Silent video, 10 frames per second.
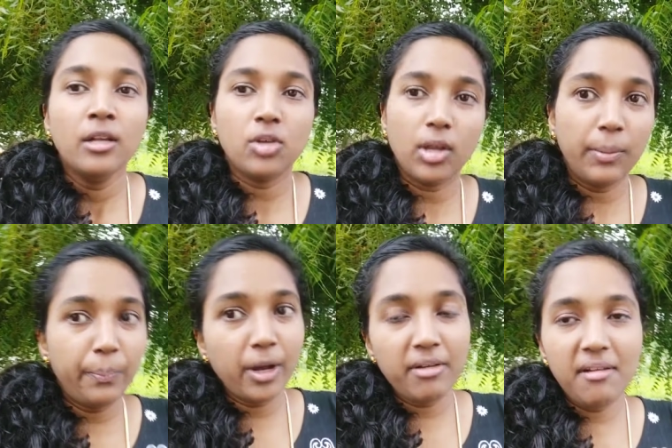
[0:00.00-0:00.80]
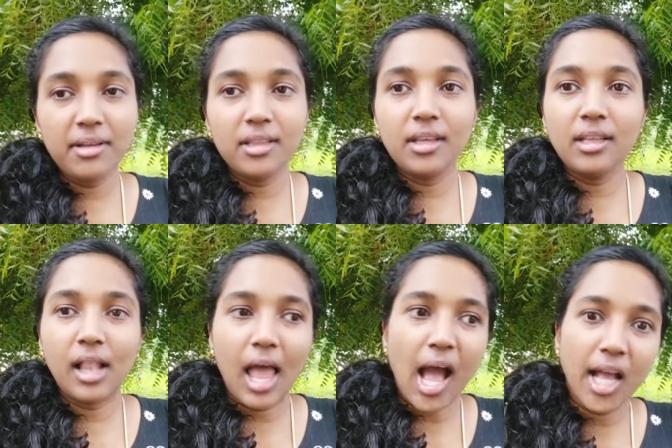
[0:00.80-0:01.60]
ஸோ இப்போவே வந்து
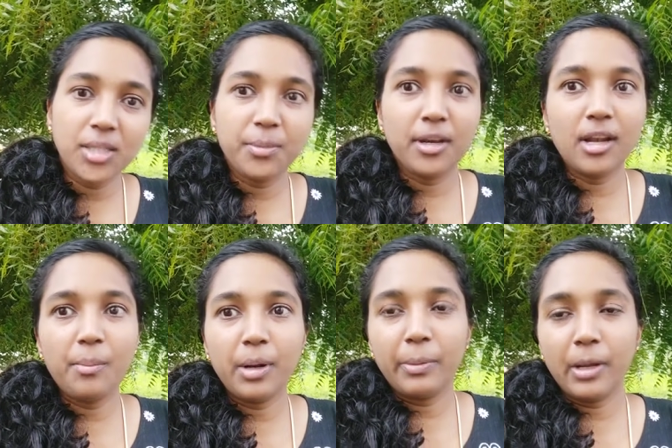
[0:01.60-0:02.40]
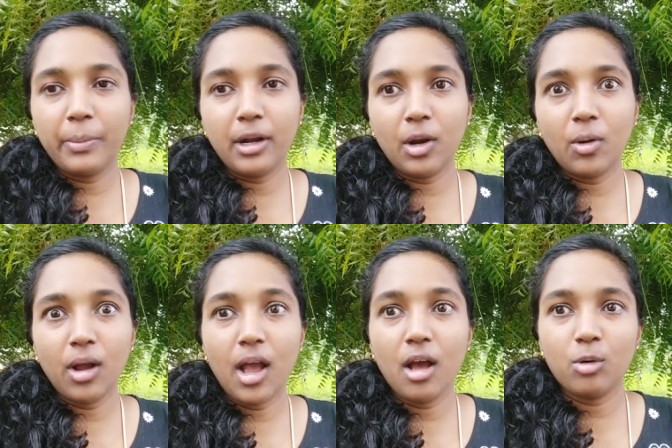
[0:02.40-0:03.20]
லாஸ்ட் மினிட்ல ப்ரிப்பேர்
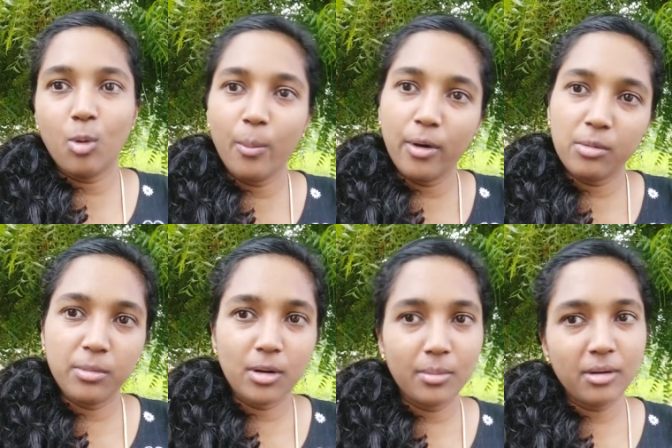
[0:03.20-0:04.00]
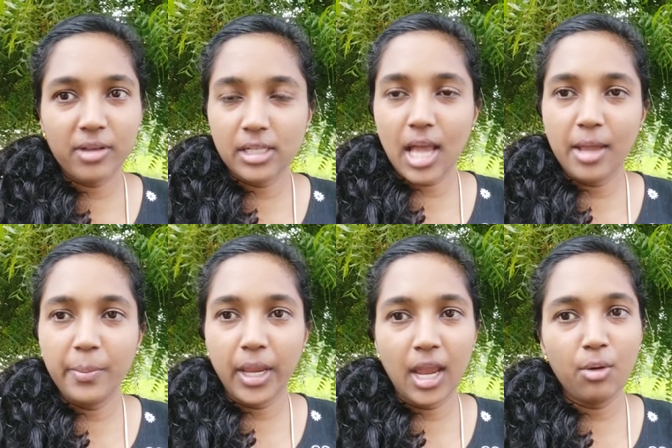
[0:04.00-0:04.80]
பண்ணுறவங்க ரொம்ப ரொம்ப ரொம்ப எக்ஸ்
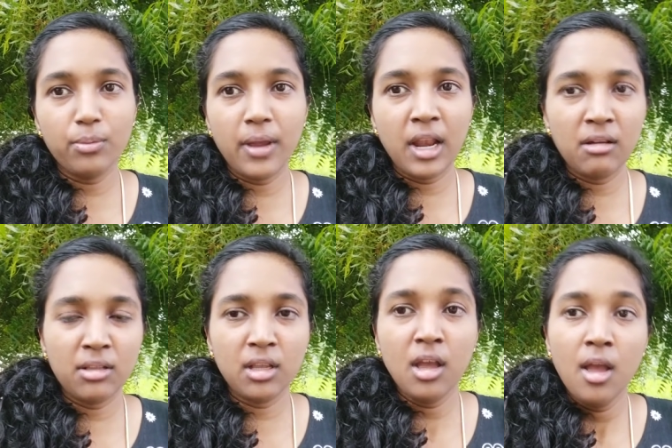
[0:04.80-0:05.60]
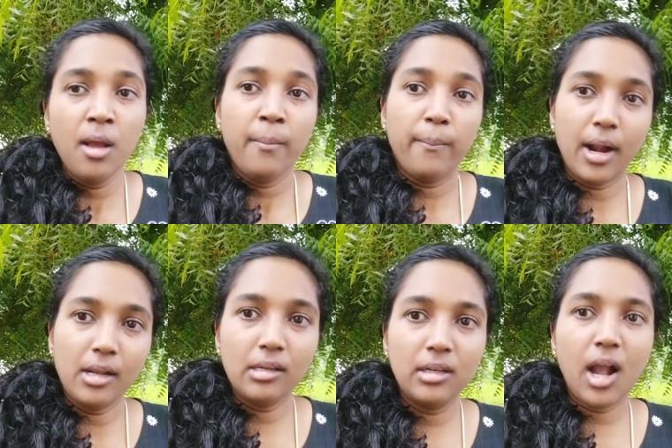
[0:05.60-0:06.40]
ஆகிருப்பீங்க உண்மையிலே வந்து
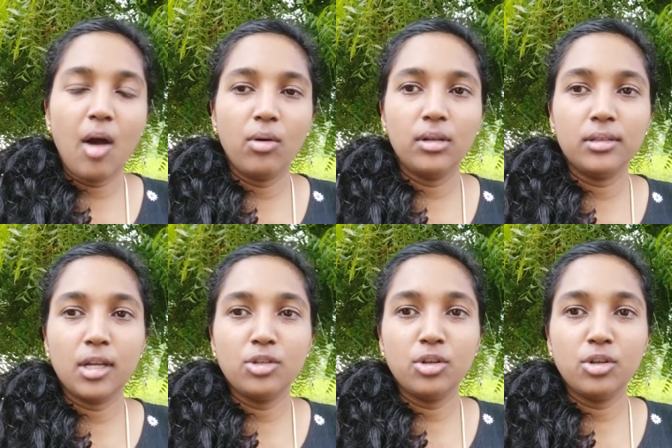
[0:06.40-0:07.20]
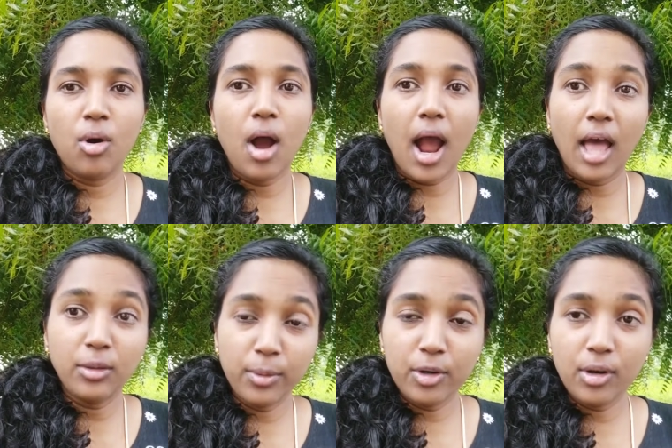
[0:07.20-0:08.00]
பல்காக அவங்களுக்கு தெரிஞ்சிருக்கும்
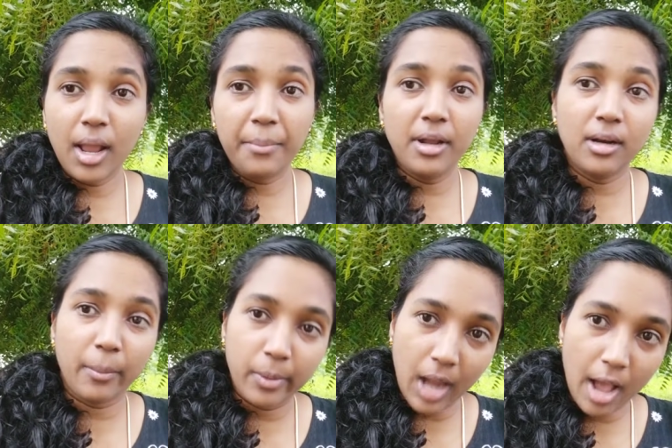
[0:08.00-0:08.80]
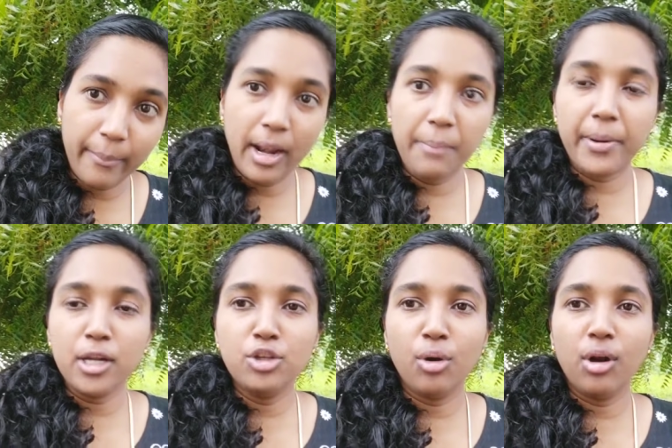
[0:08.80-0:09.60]
அது மட்டும் இல்லாமல் நம்ம நாமலாக
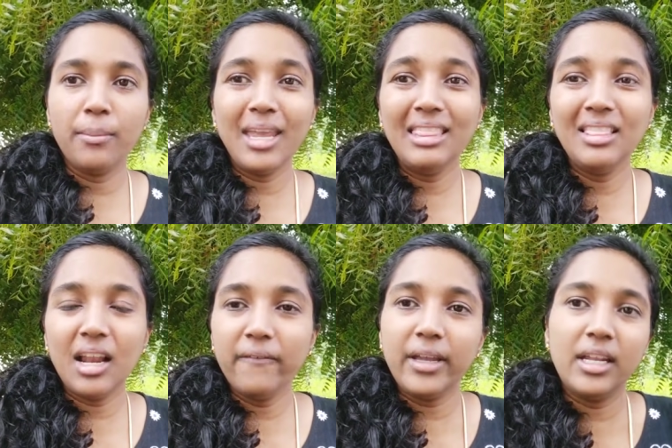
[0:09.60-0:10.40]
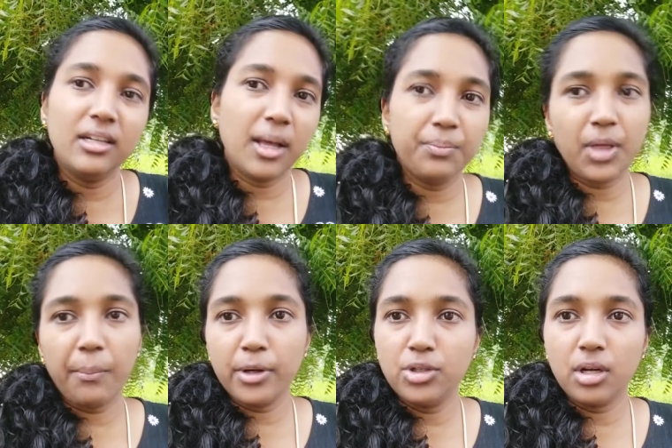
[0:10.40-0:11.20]
படித்தவங்களுமே இந்தளவுக்கு இன்டெப்த்தாக
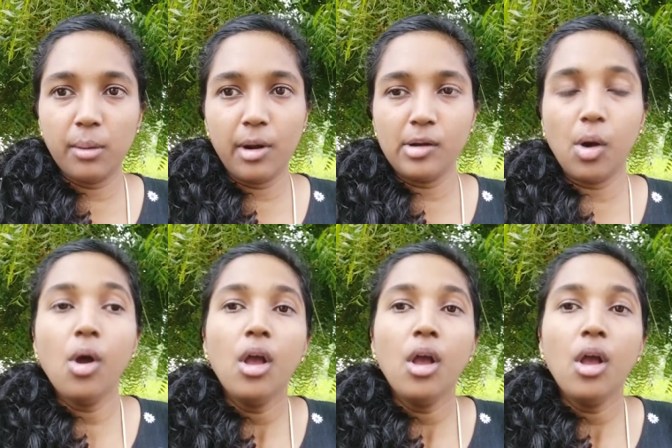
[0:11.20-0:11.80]
படிச்சிருக்க மாட்டோம்